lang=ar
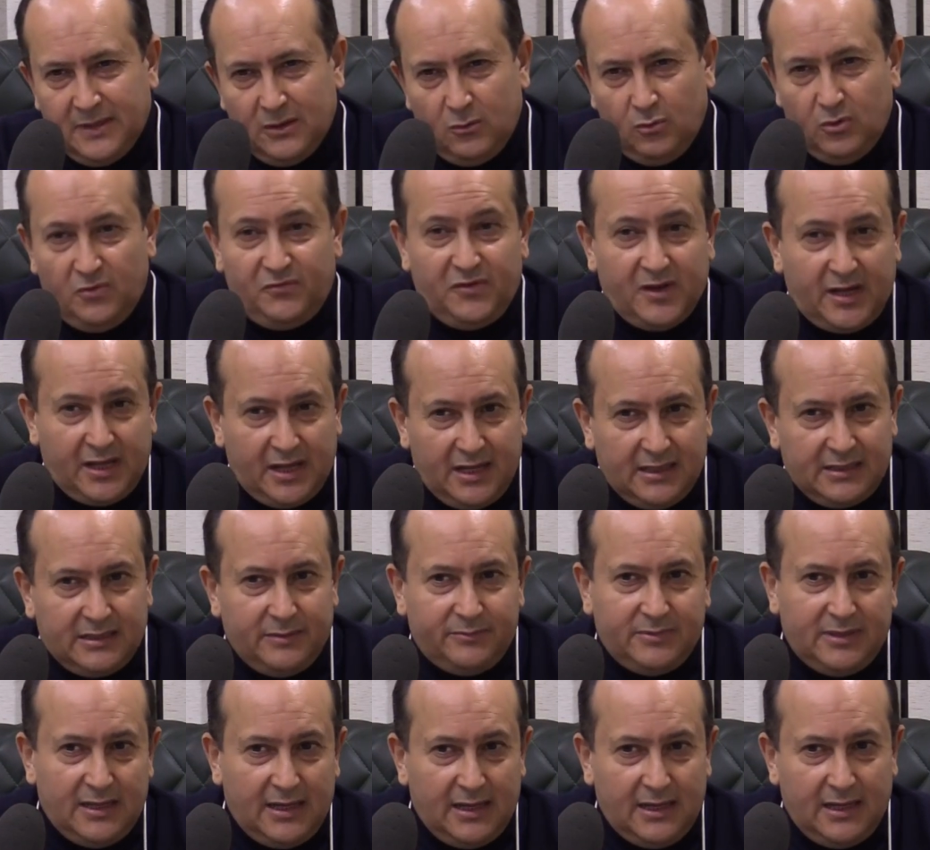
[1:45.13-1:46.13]
والفكره
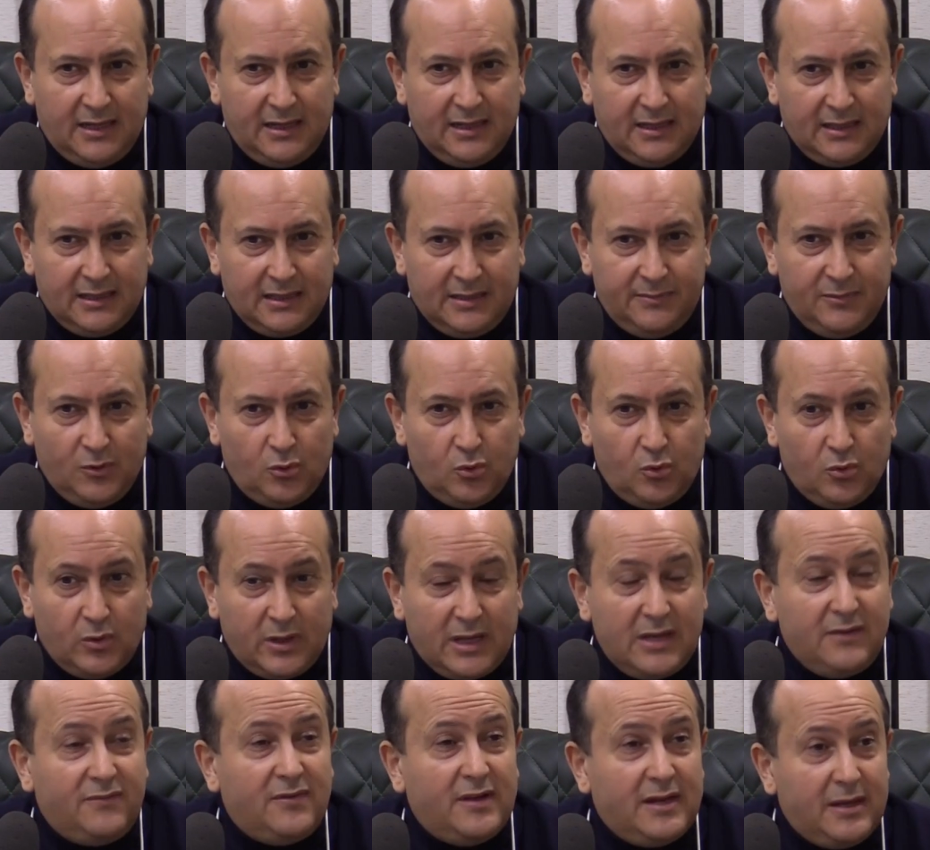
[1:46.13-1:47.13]
تبدا كما يقولوا
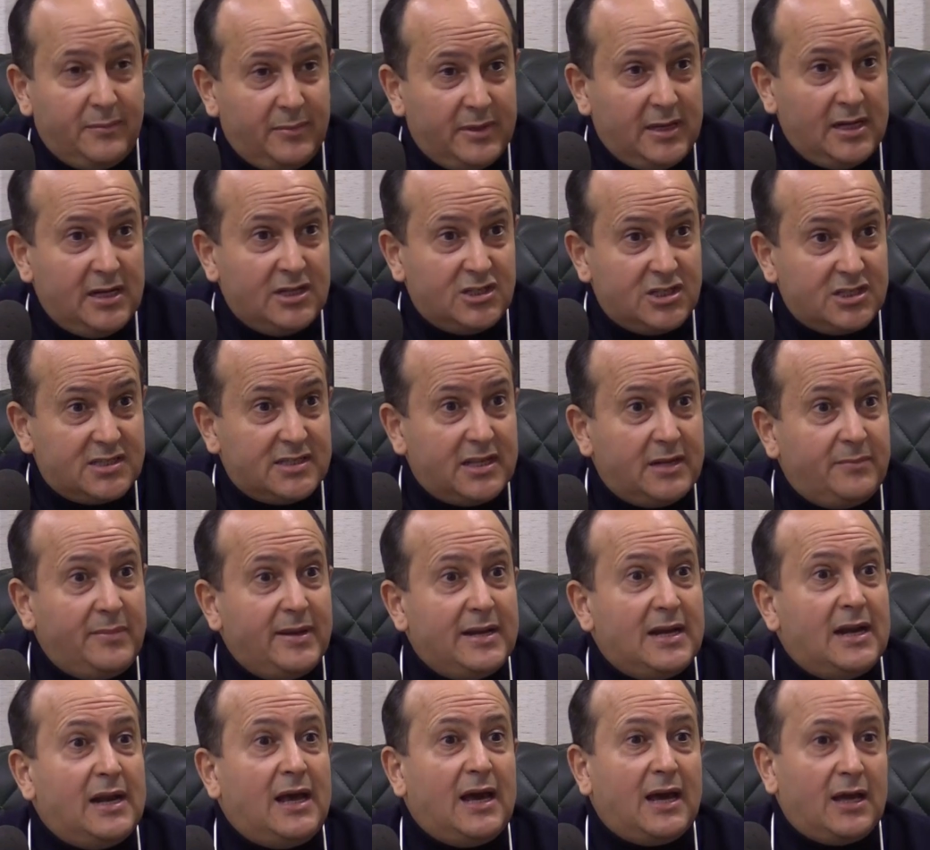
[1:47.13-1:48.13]
كيف نبني الجسر
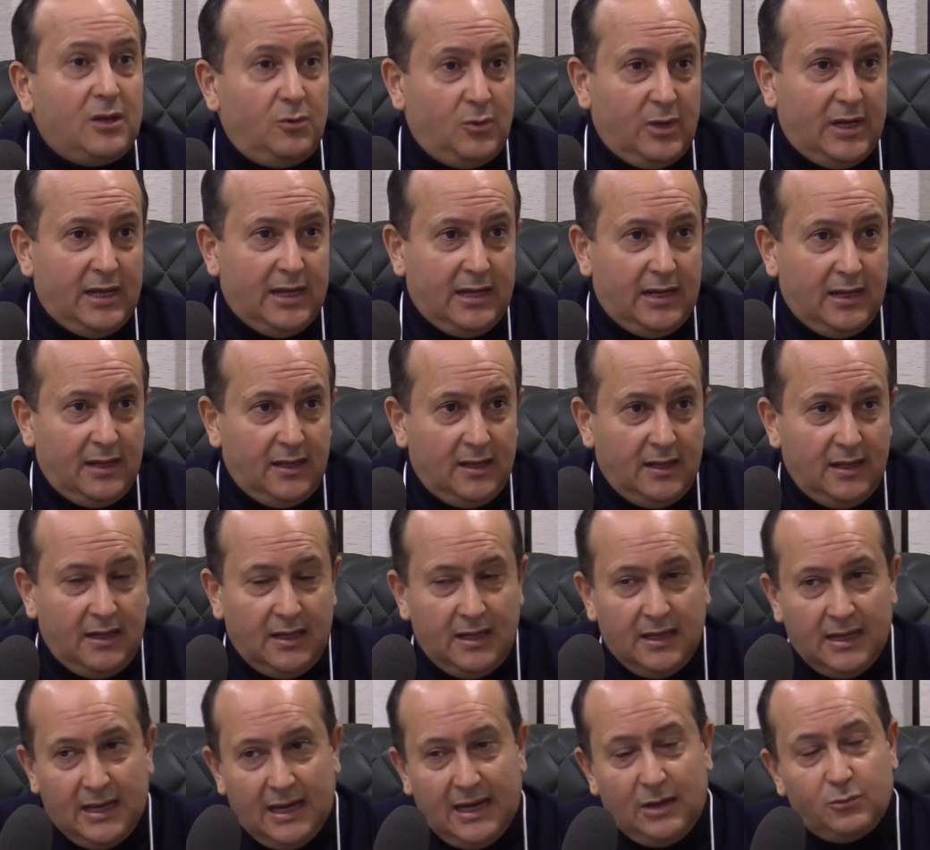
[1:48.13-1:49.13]
بين العقل والاله
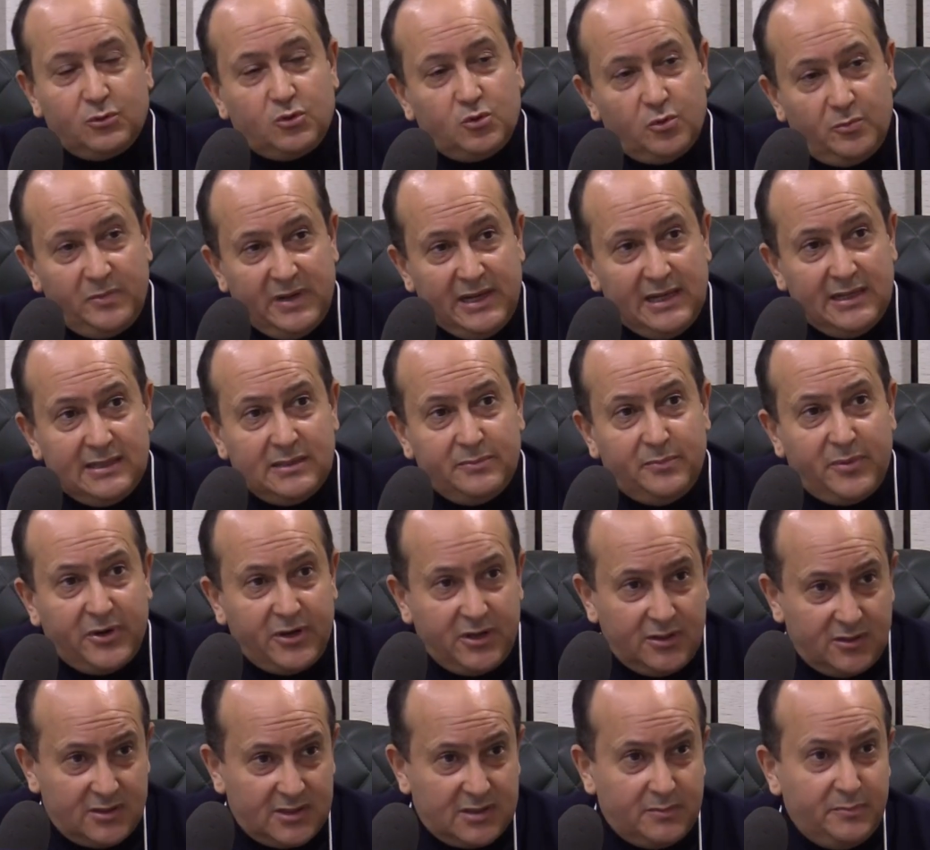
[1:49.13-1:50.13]
هاو تو بيلد
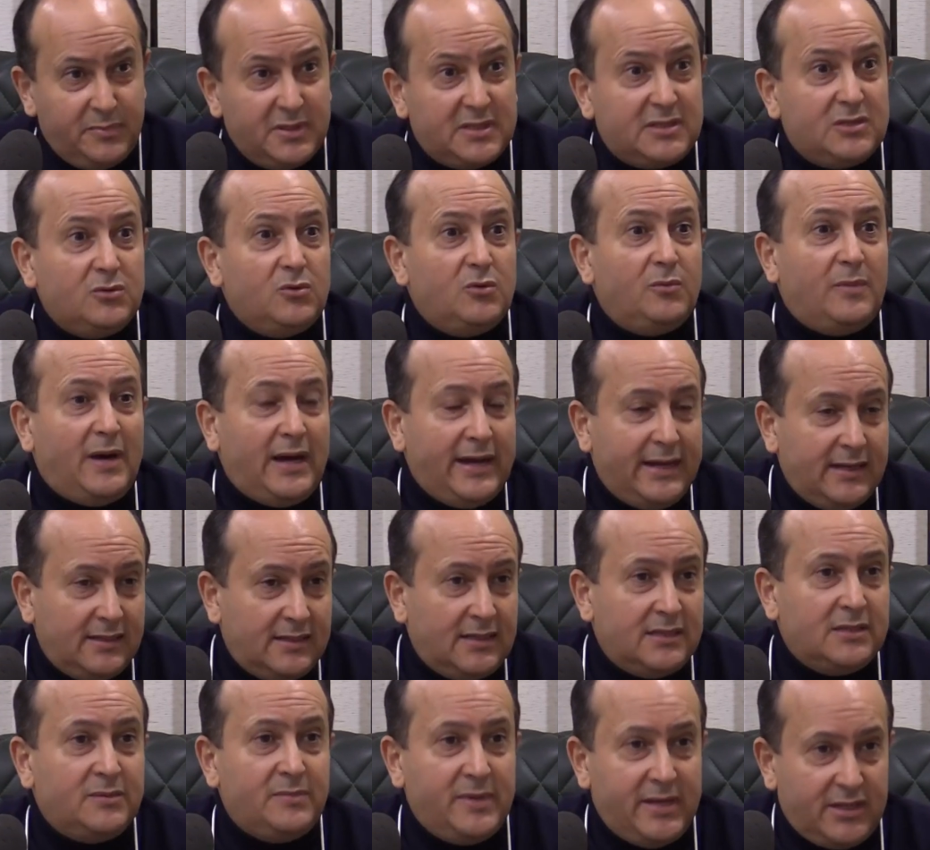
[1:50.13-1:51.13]
بريدج بيتوين مايند
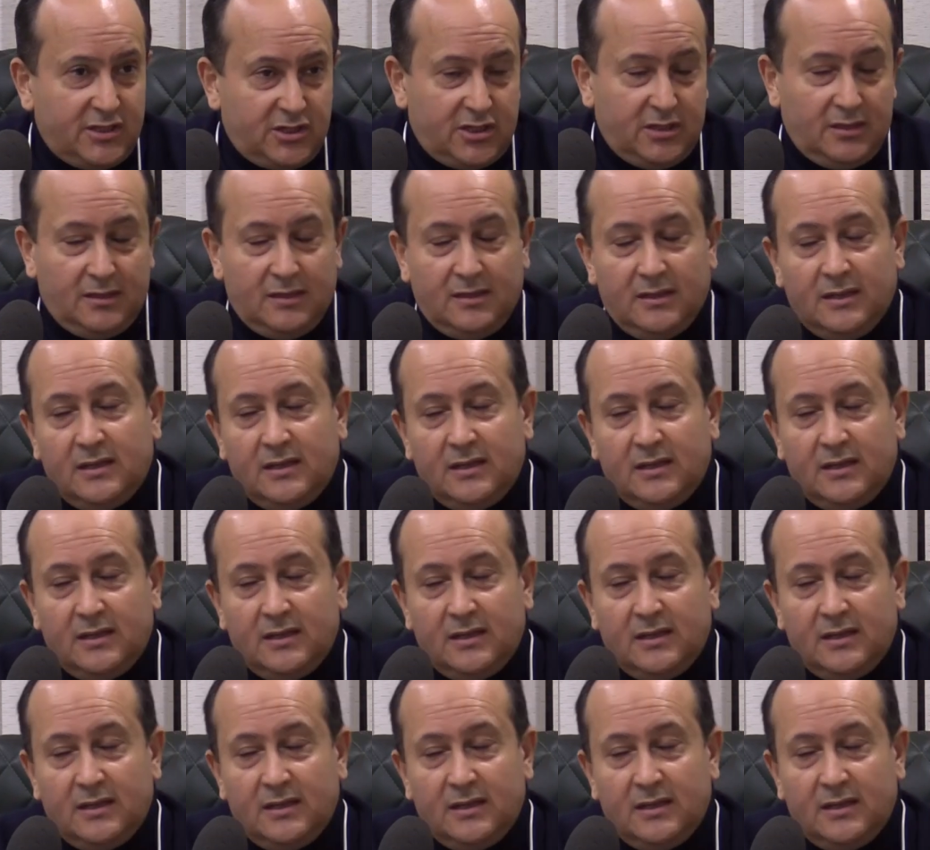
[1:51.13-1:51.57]
اند ماشين